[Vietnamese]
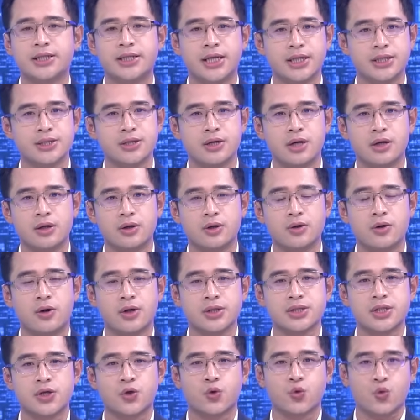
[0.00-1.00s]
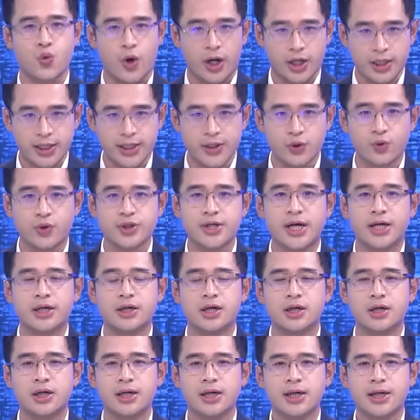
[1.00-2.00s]
chế thị trường có sự quản lý của nhà
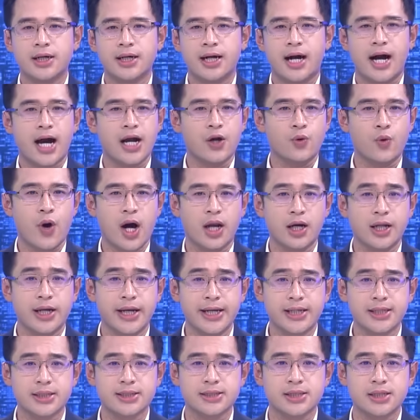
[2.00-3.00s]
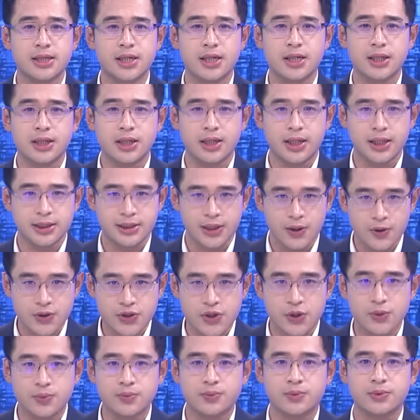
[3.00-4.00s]
nước, hài hòa lợi ích giữa người tiêu
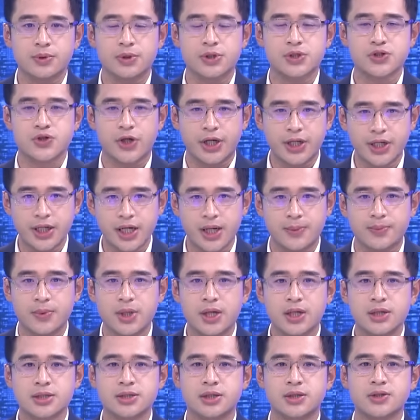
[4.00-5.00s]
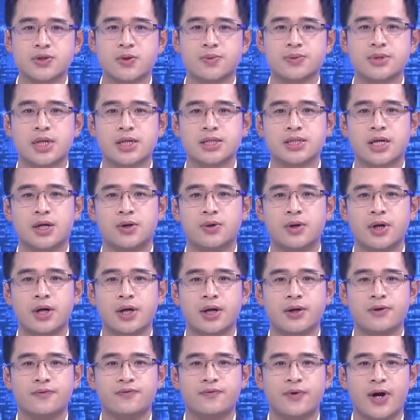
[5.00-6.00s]
dùng, doanh nghiệp sử dụng xăng dầu
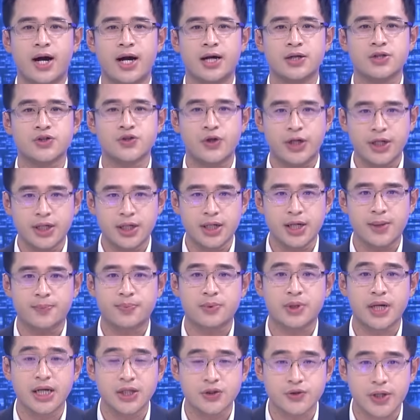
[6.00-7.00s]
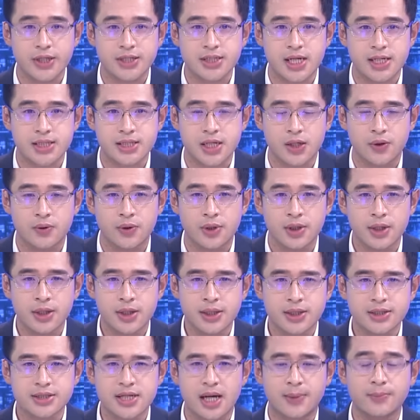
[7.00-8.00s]
và doanh nghiệp kinh doanh xăng dầu,
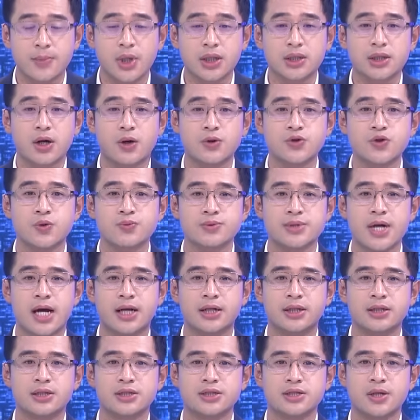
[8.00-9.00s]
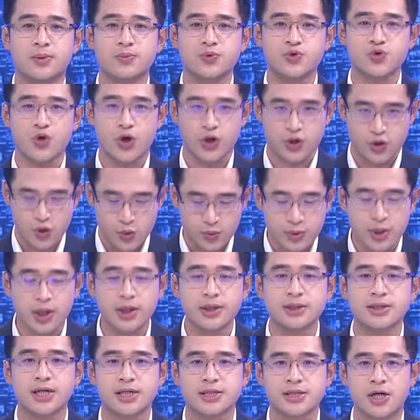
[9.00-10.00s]
giảm bớt khâu trung gian trong chuỗi cung
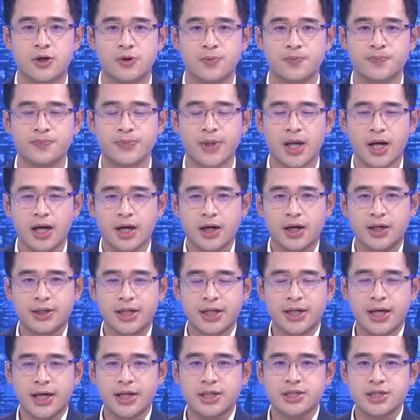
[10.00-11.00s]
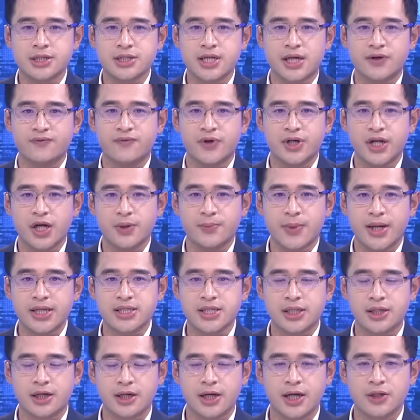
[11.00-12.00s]
ứng xăng dầu. Ở đến đây, chương trình Vấn đề hôm nay
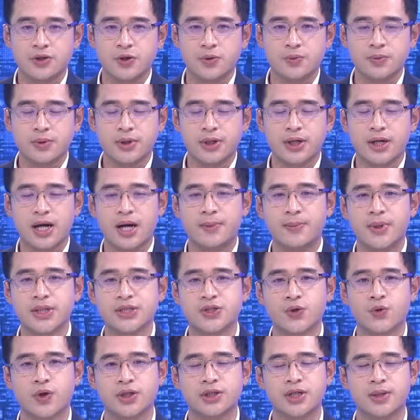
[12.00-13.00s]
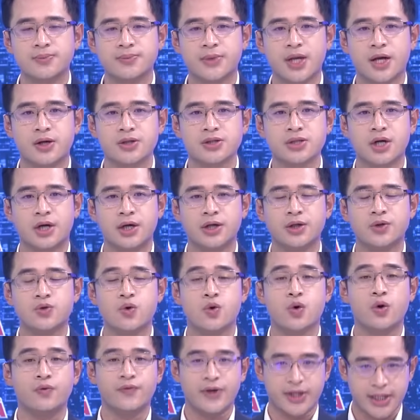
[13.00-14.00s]
xin được kết thúc. Cảm ơn sự quan tâm theo dõi
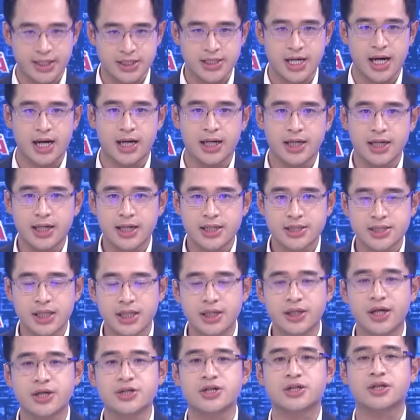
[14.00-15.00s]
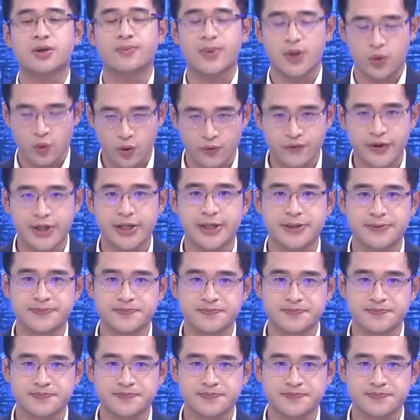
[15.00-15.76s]
của quý vị khán giả. Xin kính chào tạm biệt quý vị.